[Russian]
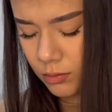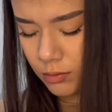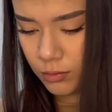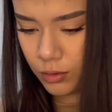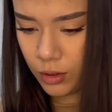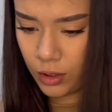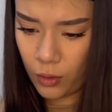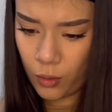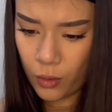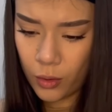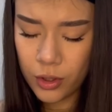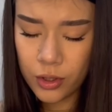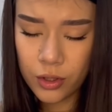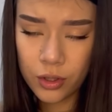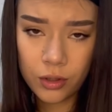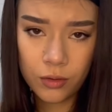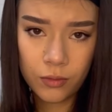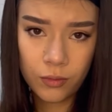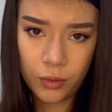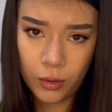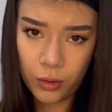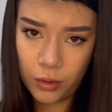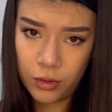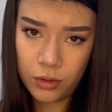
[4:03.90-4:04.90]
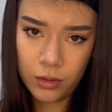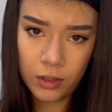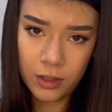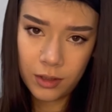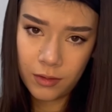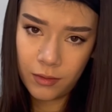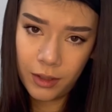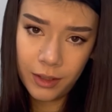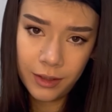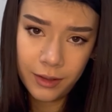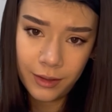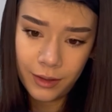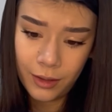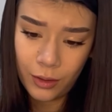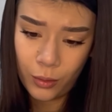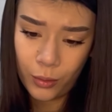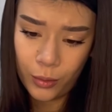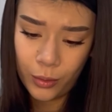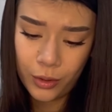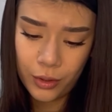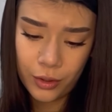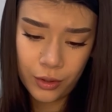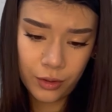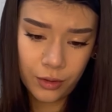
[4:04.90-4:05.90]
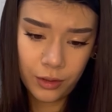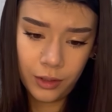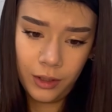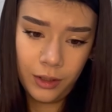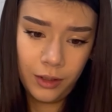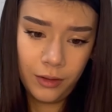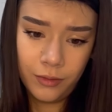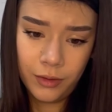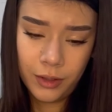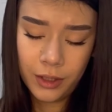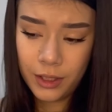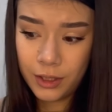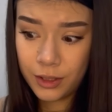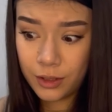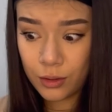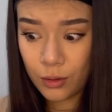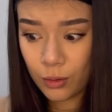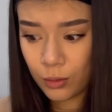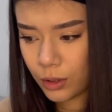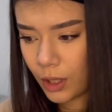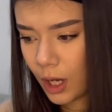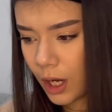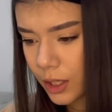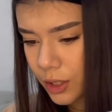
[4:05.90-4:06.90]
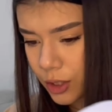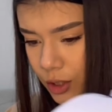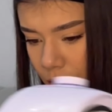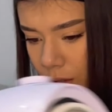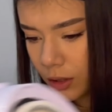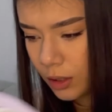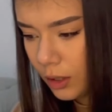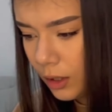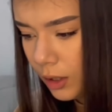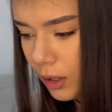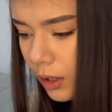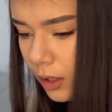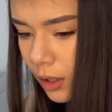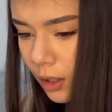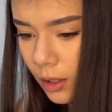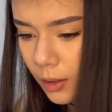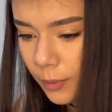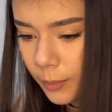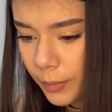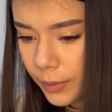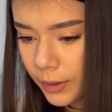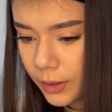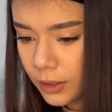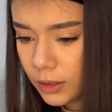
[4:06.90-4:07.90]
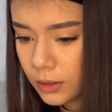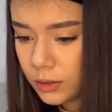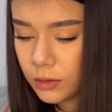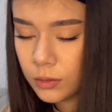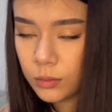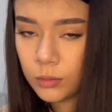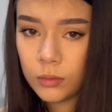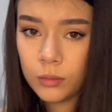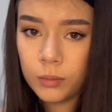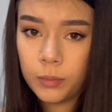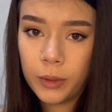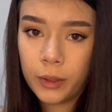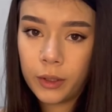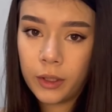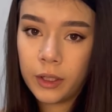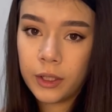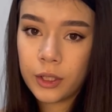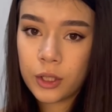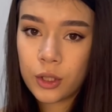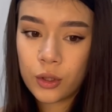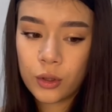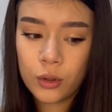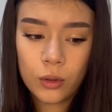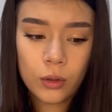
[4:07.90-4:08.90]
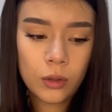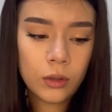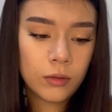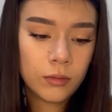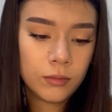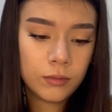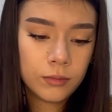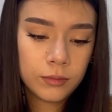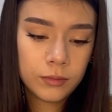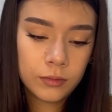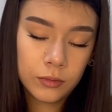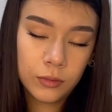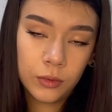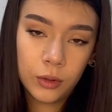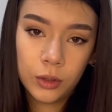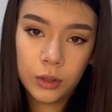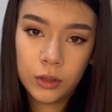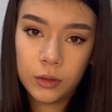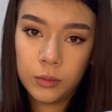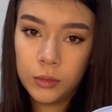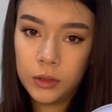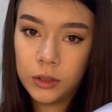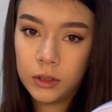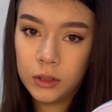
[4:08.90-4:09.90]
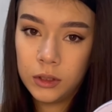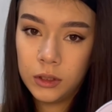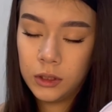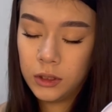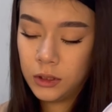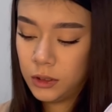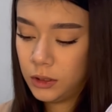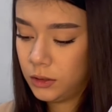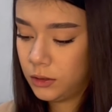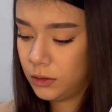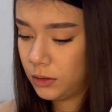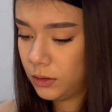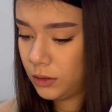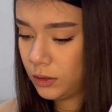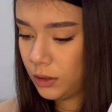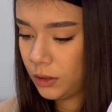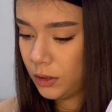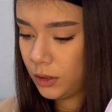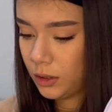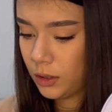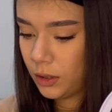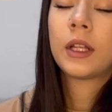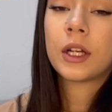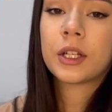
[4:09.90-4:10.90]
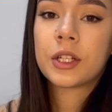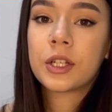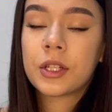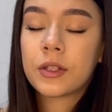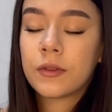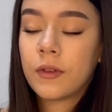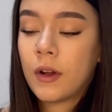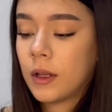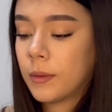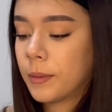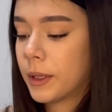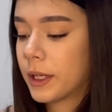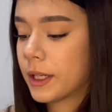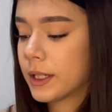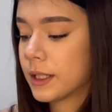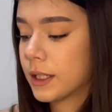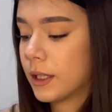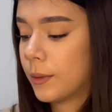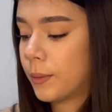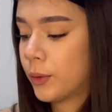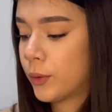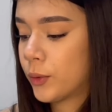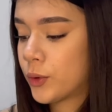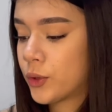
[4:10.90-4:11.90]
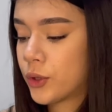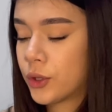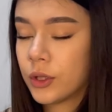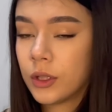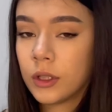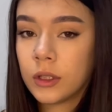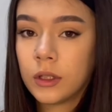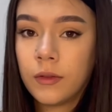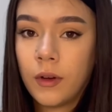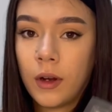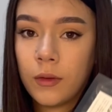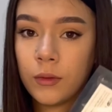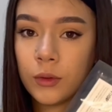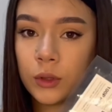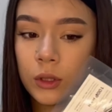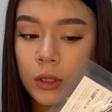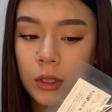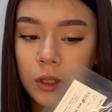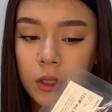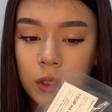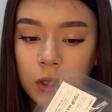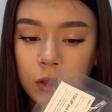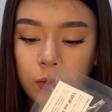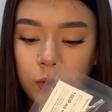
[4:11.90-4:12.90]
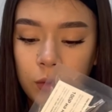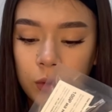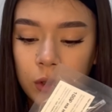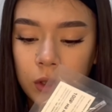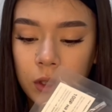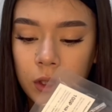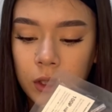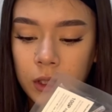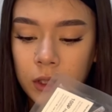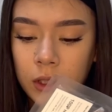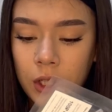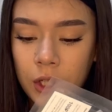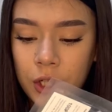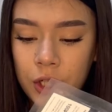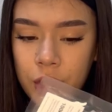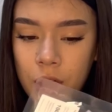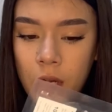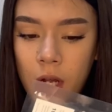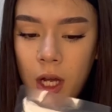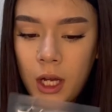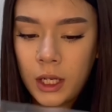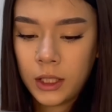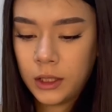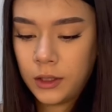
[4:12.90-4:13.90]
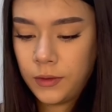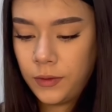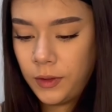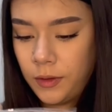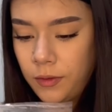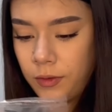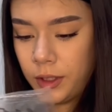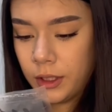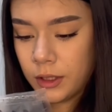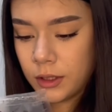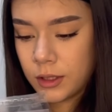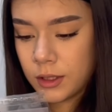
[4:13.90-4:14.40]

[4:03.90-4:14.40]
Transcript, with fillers: такой же, вроде название такое же, и выглядит он так же. Поэтому пока что 8 из 10. Также с Валберис я получила два вот таких вот карандаша от Vivienne